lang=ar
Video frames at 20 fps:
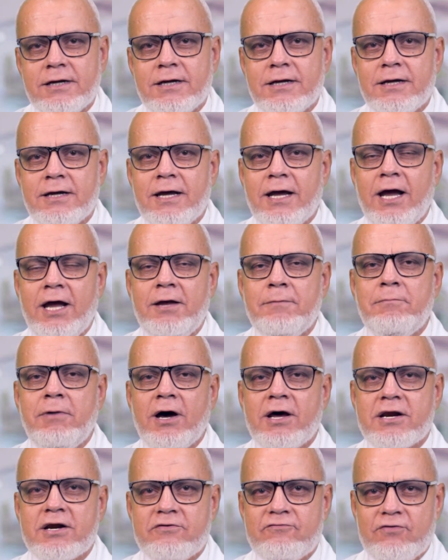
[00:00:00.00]
آه، أحب
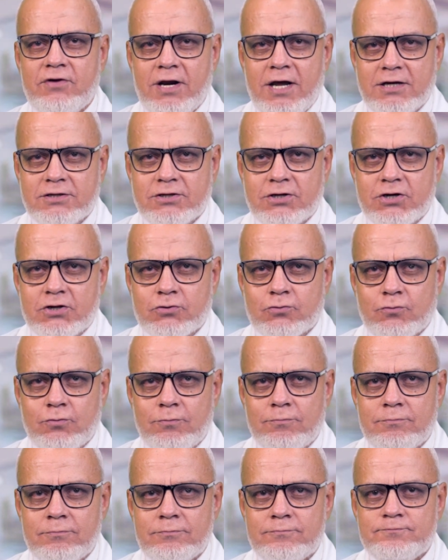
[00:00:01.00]
أعرفها لحضراتكم